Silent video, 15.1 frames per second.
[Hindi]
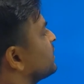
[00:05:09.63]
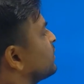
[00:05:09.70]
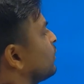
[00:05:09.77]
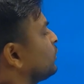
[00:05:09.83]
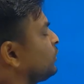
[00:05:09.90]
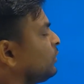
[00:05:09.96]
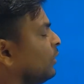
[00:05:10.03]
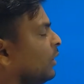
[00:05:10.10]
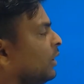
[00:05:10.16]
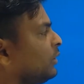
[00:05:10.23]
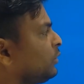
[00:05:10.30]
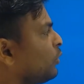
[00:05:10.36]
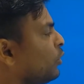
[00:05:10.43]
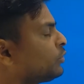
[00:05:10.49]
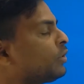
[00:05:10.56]
100
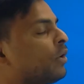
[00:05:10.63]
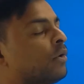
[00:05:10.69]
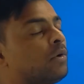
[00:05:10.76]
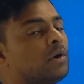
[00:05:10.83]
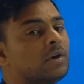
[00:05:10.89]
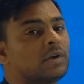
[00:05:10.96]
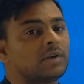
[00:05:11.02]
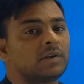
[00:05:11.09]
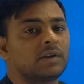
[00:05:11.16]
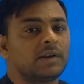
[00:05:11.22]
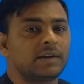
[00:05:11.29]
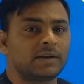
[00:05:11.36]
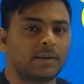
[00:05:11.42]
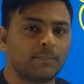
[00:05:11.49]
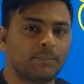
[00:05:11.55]
200
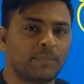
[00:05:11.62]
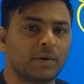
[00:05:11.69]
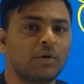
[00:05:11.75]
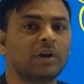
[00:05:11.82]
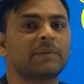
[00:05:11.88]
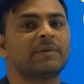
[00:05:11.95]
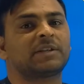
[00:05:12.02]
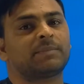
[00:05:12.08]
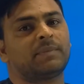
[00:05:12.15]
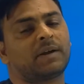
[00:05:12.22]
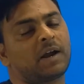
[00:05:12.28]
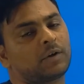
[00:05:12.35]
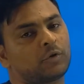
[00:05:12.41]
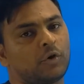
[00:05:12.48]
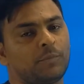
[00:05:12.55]
नंबरों के बीच में
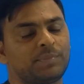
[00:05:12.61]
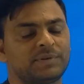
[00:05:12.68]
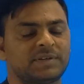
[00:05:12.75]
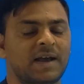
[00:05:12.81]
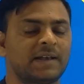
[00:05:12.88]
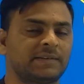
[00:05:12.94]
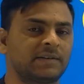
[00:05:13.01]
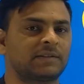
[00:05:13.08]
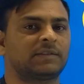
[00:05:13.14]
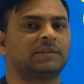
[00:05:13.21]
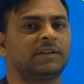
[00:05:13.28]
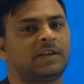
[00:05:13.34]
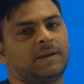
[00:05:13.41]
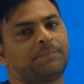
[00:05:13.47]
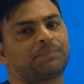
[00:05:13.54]
कट ऑफ जा
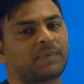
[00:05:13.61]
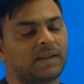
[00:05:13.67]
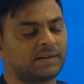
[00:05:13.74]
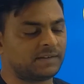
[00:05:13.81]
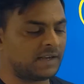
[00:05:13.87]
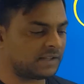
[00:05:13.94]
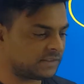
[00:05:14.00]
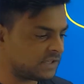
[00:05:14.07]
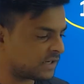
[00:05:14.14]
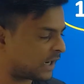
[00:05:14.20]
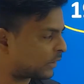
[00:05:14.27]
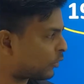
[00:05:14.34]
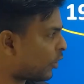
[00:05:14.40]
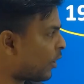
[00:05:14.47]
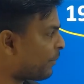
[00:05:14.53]
सकती है ये थी
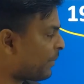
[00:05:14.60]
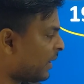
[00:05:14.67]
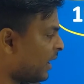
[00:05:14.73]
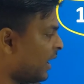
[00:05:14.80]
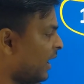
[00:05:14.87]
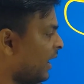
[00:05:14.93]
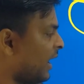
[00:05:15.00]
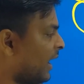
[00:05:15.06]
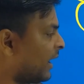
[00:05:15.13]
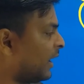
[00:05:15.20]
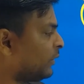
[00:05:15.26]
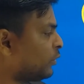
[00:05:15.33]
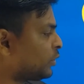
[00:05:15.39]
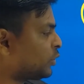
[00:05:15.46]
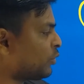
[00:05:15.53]
कट ऑफ
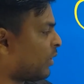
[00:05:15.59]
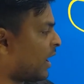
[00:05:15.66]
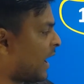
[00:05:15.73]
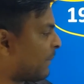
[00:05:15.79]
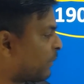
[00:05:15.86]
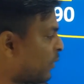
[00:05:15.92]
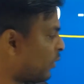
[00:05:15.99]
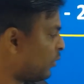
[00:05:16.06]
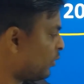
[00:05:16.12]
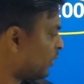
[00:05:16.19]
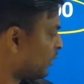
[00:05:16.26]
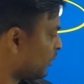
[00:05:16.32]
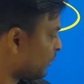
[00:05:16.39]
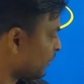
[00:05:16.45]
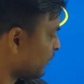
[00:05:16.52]
अगर दोस्तों आपको
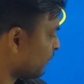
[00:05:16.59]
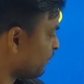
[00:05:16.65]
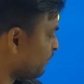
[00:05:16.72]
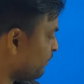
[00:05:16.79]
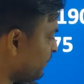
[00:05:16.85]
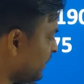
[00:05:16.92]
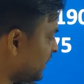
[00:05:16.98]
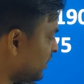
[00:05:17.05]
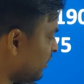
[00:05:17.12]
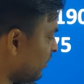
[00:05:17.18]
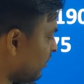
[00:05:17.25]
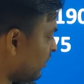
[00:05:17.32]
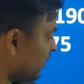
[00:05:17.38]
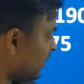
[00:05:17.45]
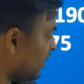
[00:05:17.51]
वीडियो
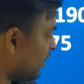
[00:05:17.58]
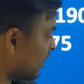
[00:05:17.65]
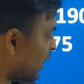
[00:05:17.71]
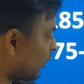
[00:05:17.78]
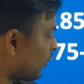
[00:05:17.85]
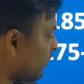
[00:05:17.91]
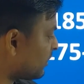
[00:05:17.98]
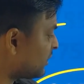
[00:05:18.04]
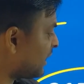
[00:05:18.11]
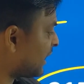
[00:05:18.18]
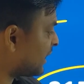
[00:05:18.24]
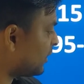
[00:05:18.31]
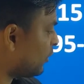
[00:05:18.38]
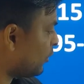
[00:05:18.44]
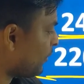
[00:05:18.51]
कट ऑफ अच्छी
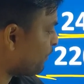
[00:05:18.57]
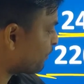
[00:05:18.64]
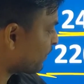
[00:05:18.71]
लगी हो